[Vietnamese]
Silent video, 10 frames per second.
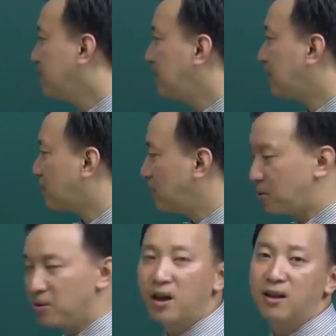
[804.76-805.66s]
nên ta chọn biểu
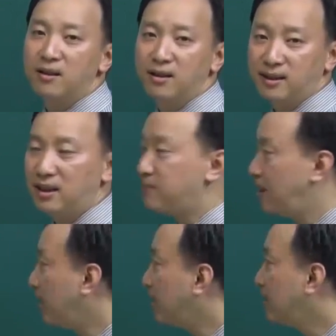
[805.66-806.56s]
đồ đường là thích hợp
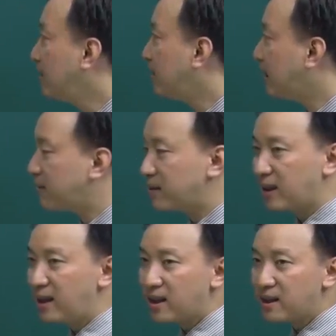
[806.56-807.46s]
nhất. Người ta cũng
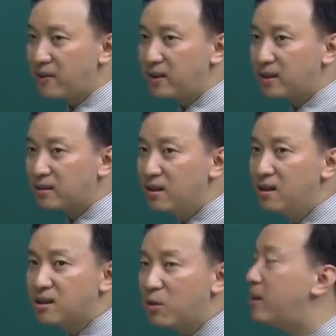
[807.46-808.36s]
thấy được cái phân tích
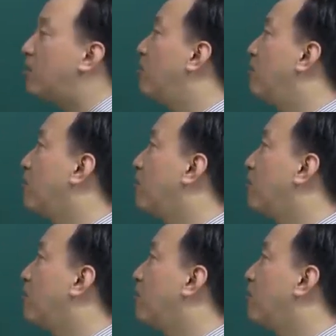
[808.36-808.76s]
từng dấu hiệu